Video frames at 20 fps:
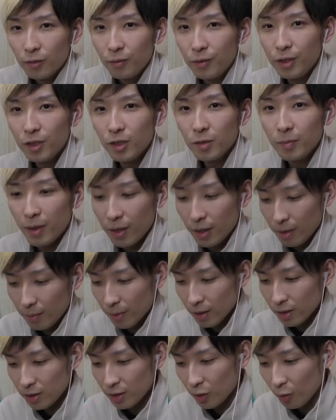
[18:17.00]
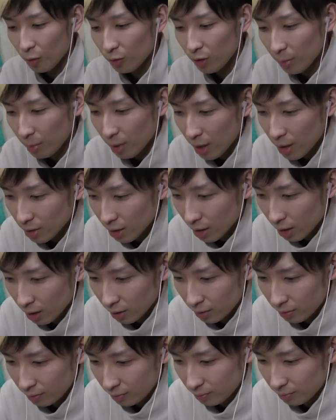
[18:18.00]
ウィスベイ、マジでろくでもないやつや
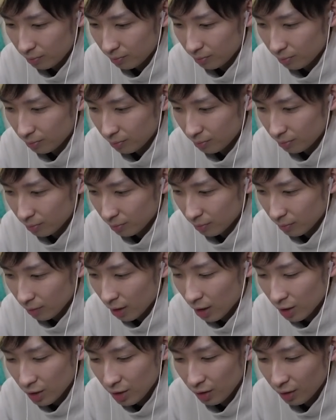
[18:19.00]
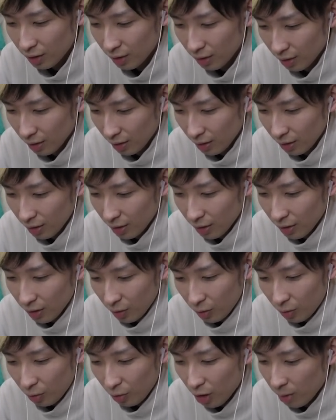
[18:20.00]
な。家臣。
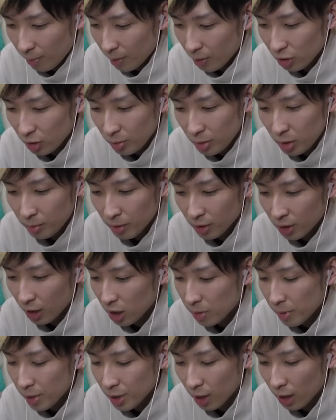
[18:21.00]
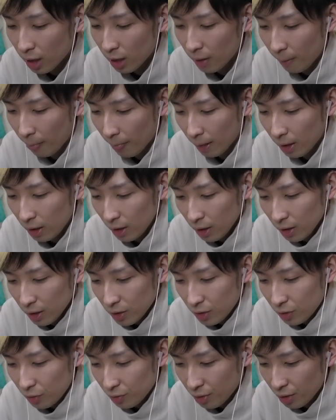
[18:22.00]
この山を隅々は探しましたが、
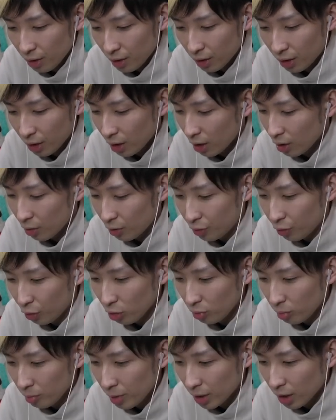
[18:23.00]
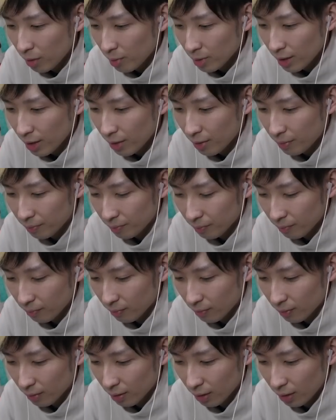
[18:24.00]
そんな刀などどこにも見当たりません。
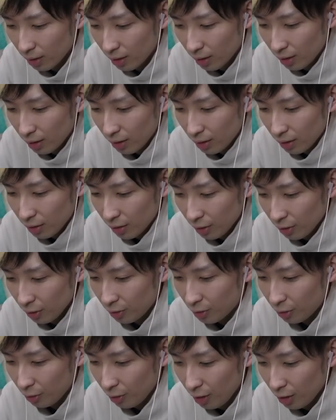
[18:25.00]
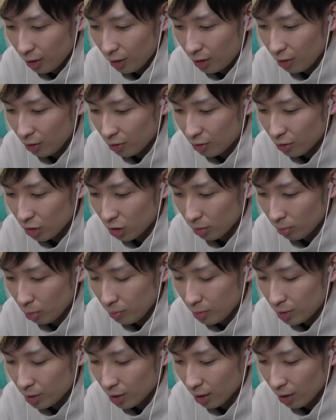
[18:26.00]
これだけ手を尽くして
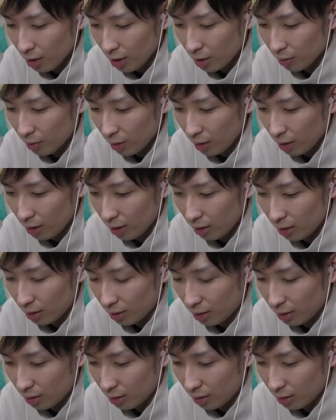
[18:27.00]
も見つからないとは。